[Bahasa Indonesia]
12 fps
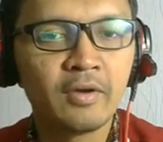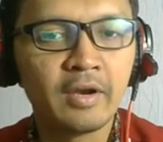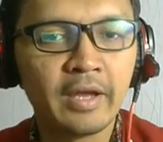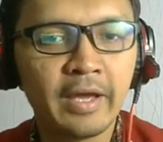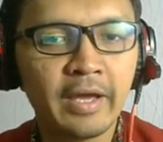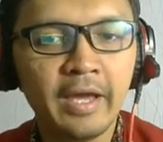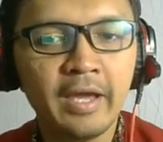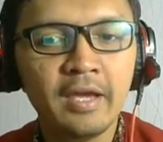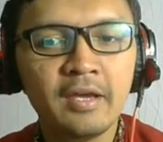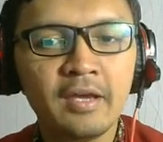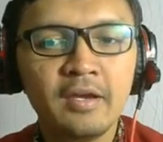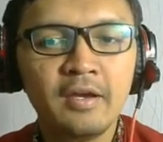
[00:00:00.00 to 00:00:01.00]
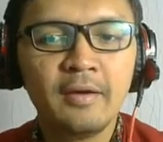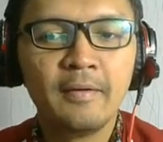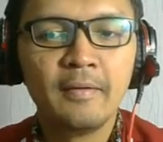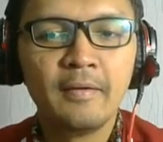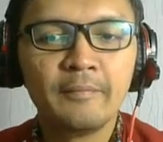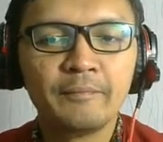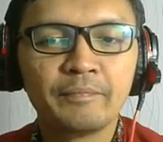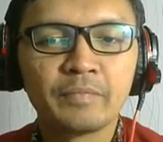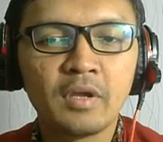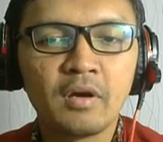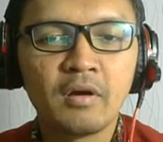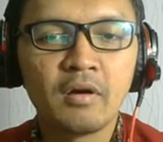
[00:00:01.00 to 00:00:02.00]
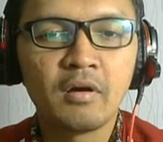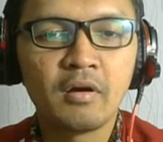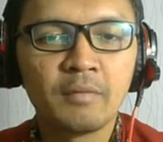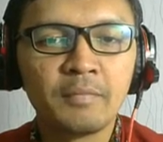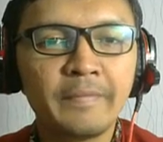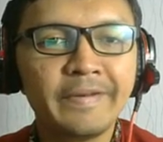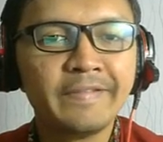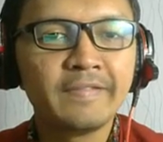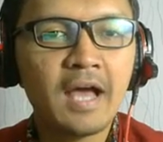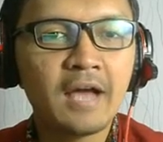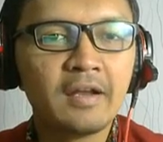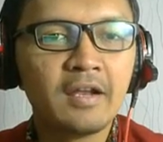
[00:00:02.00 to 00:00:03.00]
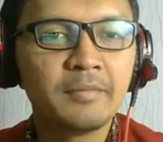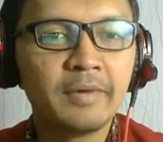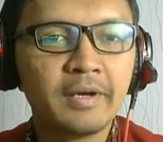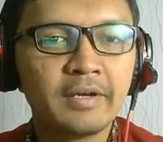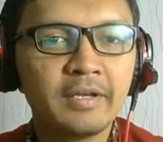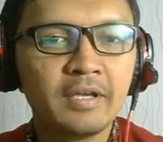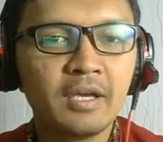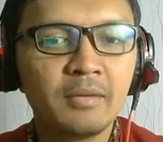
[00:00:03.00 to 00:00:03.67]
oleh uh, pemerintah dalam hal ini